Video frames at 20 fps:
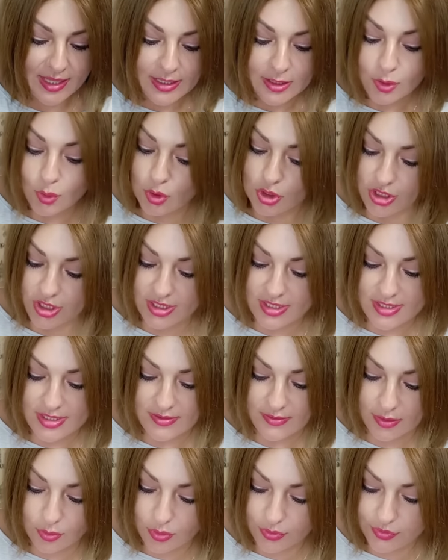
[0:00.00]
Это очень
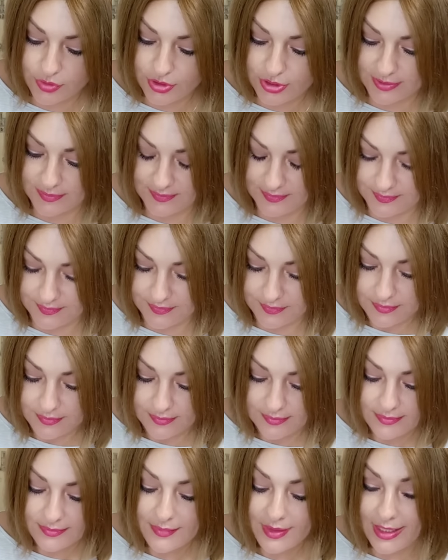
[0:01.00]
красивая кофточка.
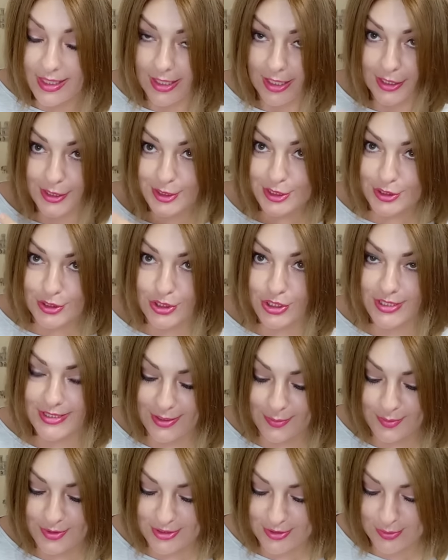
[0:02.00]
На картиночке
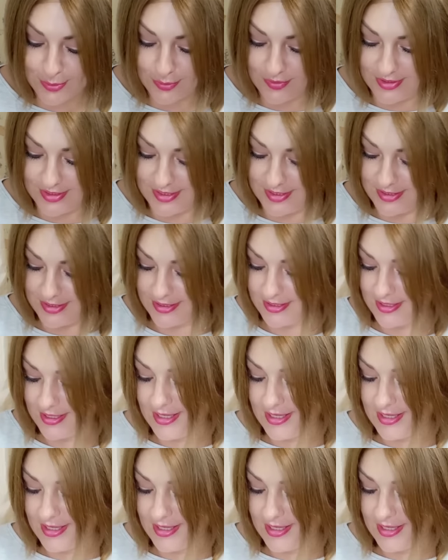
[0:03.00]
сами сейчас видите.